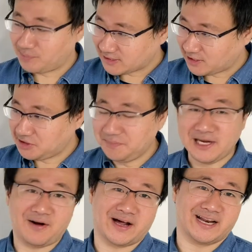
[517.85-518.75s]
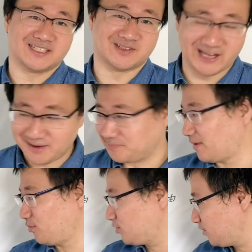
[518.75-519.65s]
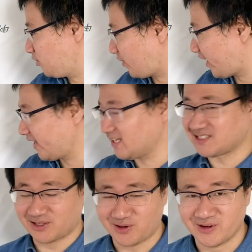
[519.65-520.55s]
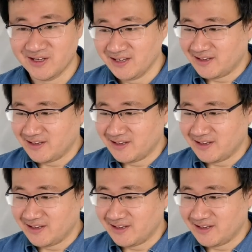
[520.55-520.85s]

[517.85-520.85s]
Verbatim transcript: れ全く意味がわからないですよね。まあ僕もよくわからないですけど、